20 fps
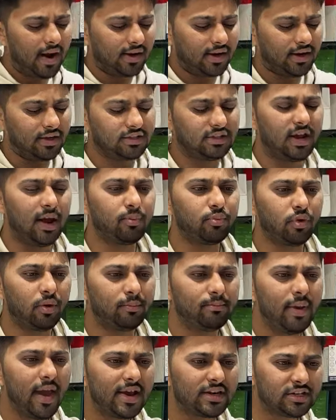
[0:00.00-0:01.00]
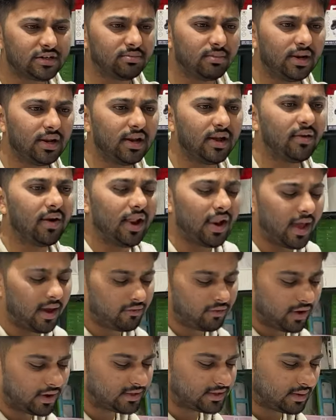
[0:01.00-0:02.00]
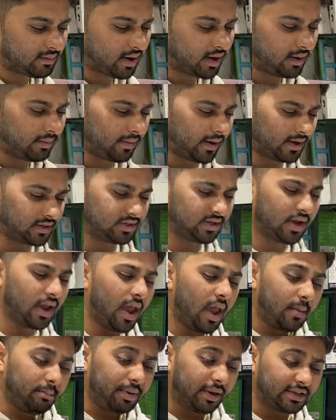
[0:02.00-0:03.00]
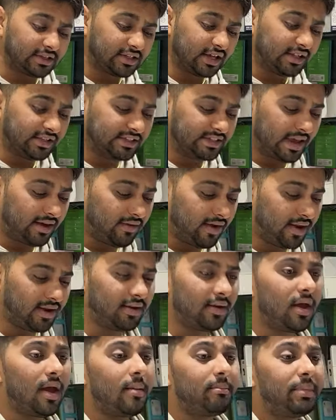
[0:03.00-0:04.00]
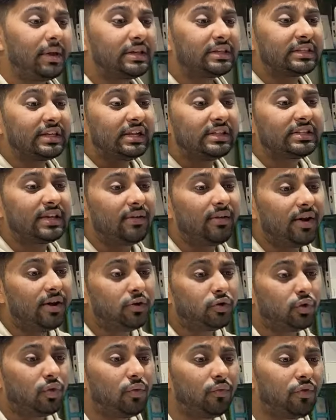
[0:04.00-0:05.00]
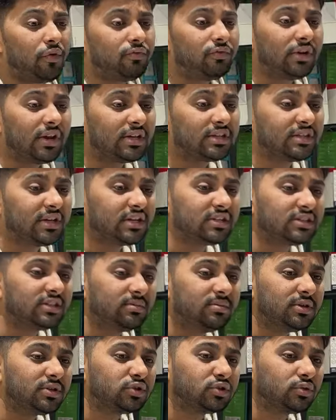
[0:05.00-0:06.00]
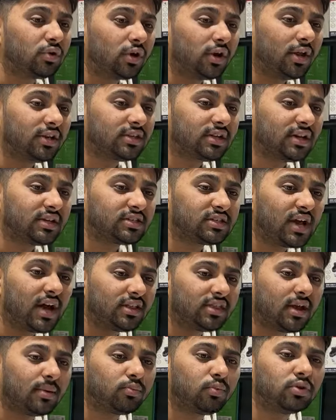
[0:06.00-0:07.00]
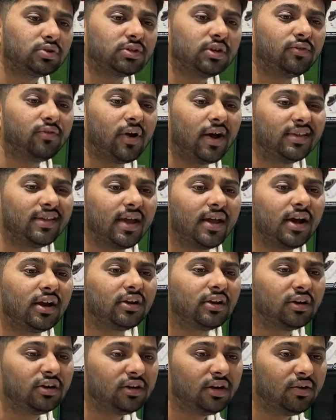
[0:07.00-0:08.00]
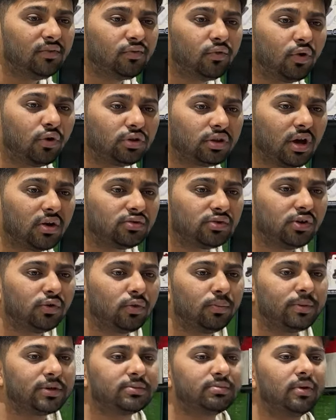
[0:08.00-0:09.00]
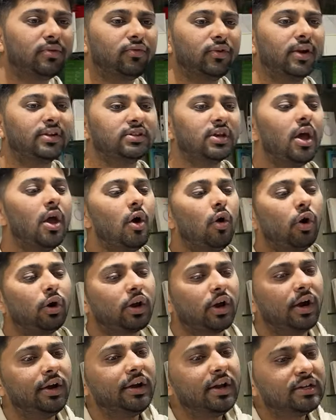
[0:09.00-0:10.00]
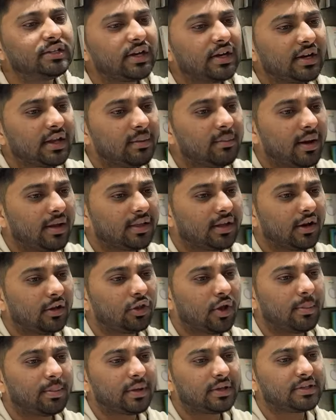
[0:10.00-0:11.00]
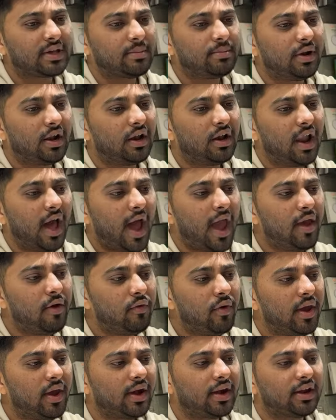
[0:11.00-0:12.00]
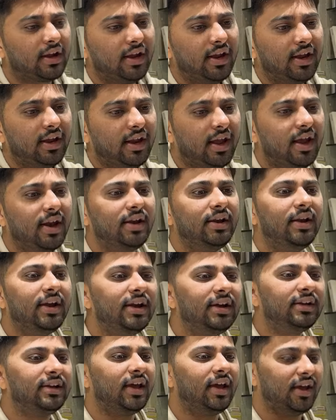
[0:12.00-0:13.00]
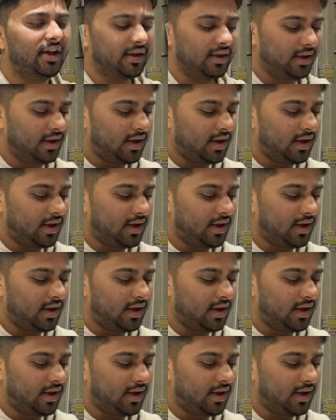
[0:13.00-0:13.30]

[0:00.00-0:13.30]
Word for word: मार्केट से आपको बेस्ट मिलने वाला है फ्रेंड्स हमारे पास पिक्सल सेवन पिक्सल सेवन टू फिफ्टी सिक्स जीबी स्टोरेज के साथ आपको सिर्फ आ जाएगा थर्टी फोर थाउजेंड रुपीज में फ्रेंड्स और कंडीशन की बात करें तो आपके सामने लाइव है क्लीन है नीट है